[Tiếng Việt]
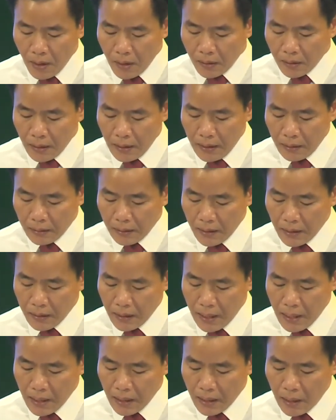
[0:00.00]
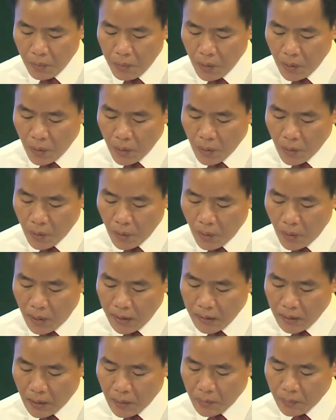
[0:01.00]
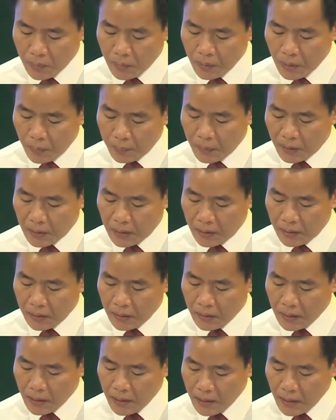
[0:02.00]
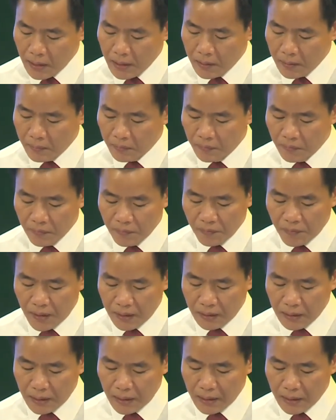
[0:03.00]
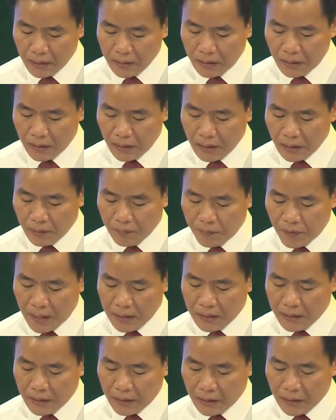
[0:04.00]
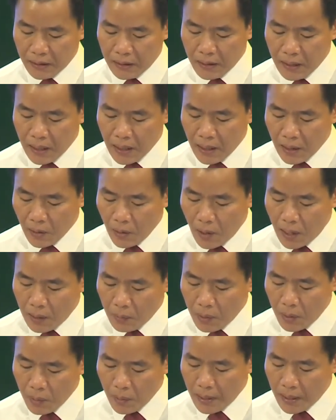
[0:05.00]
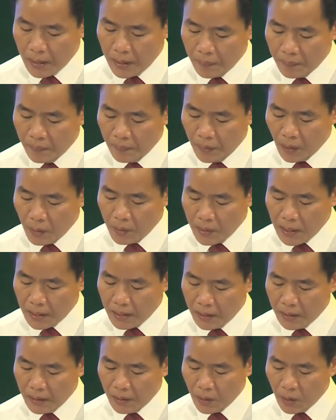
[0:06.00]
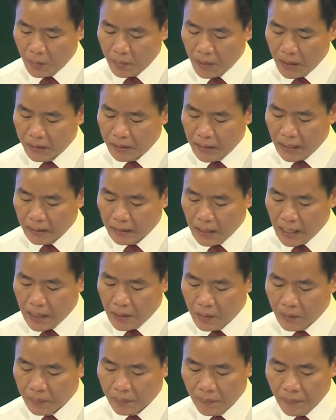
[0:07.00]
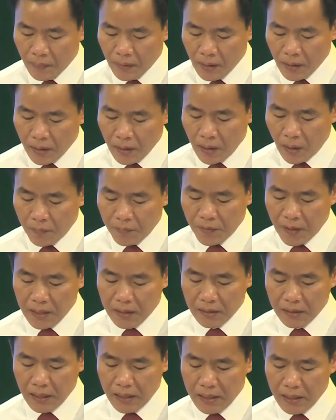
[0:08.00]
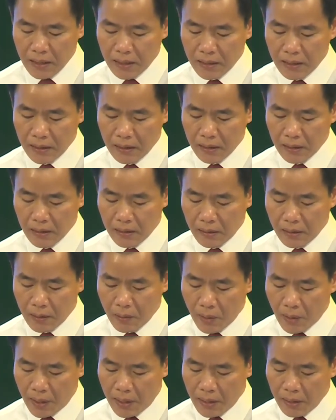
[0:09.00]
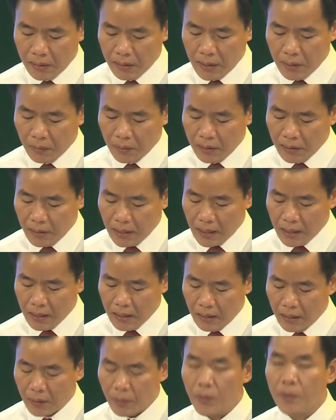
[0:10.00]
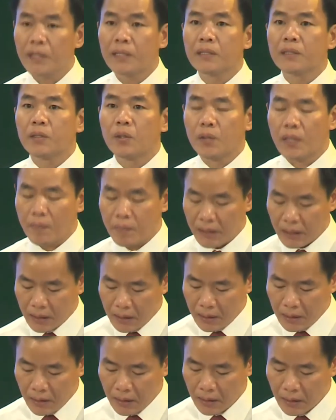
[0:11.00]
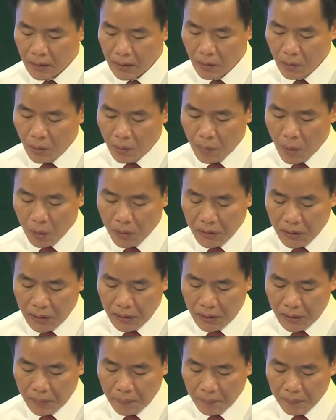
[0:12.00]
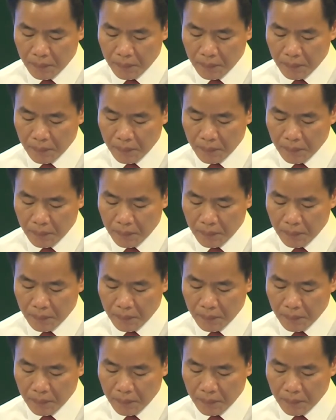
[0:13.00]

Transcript: Đây là tiền đề công cụ quan trọng giúp tỉnh định hình và thực hiện chiến lược phát triển khoa học công nghệ, thúc đẩy đổi mới sáng tạo, góp phần xây dựng Thừa Thiên Huế theo tinh thần nghị quyết số 54 của Bộ Chính trị.